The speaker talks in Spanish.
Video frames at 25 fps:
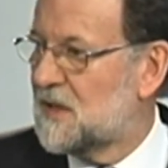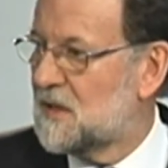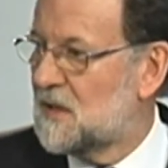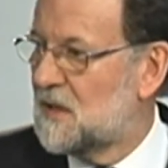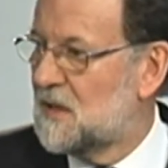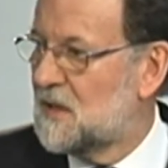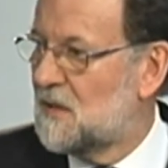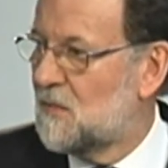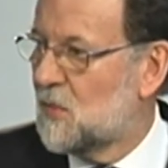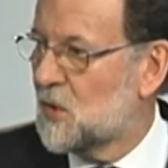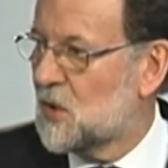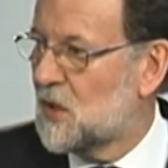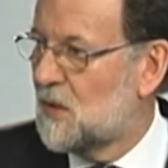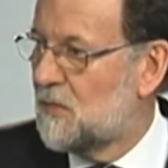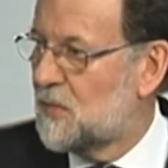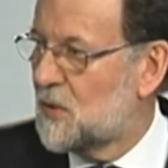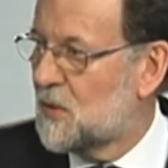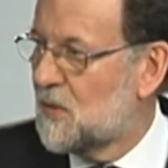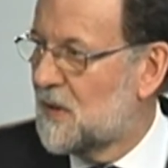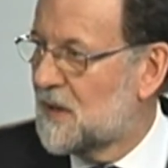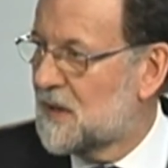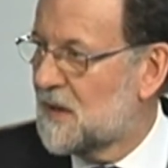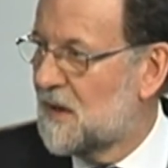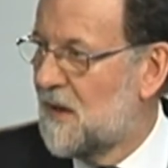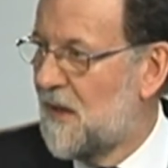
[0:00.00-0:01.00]
a
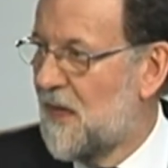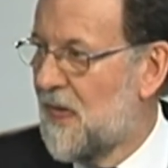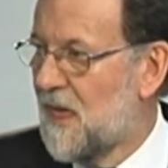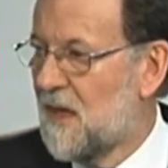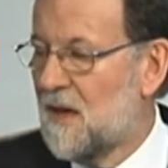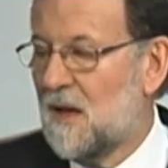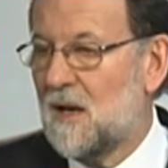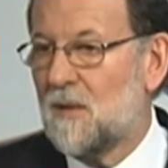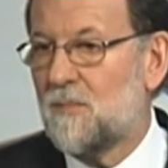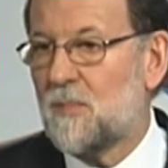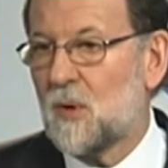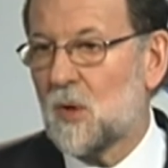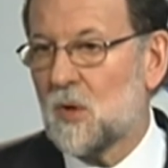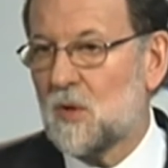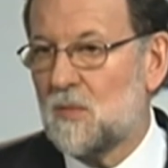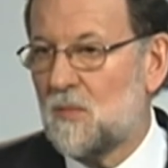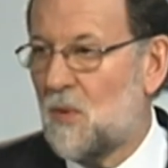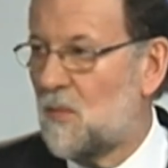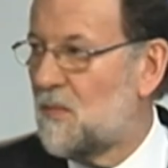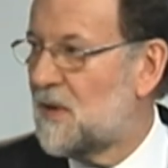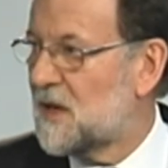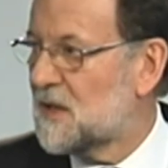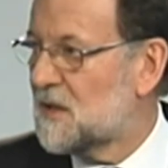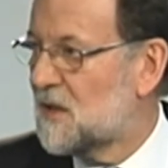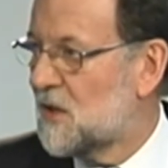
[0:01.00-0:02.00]
aprobar el próximo
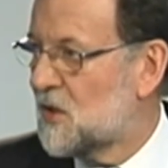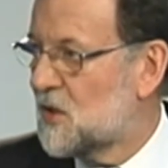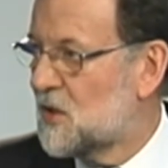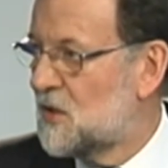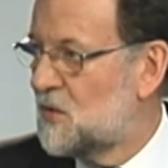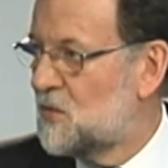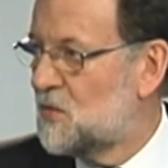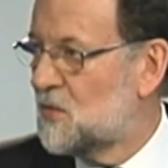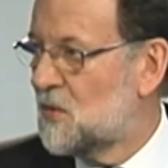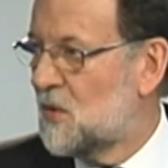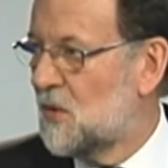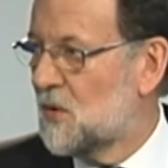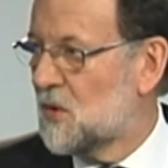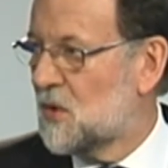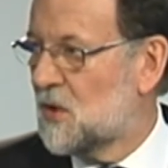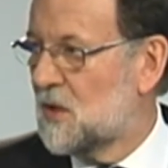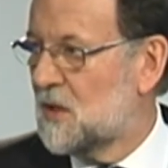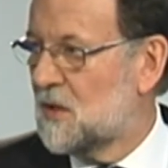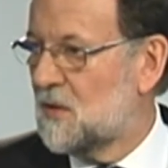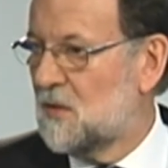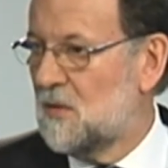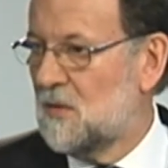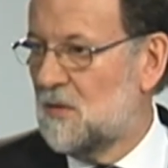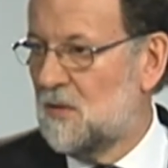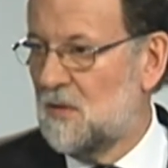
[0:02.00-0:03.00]
martes en un
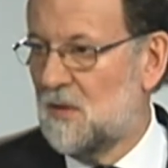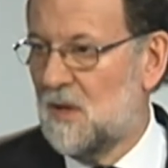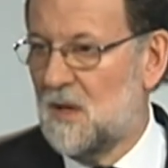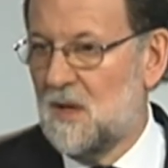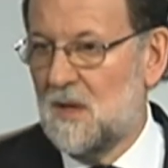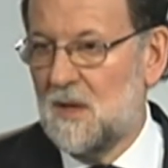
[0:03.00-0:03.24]
Consejo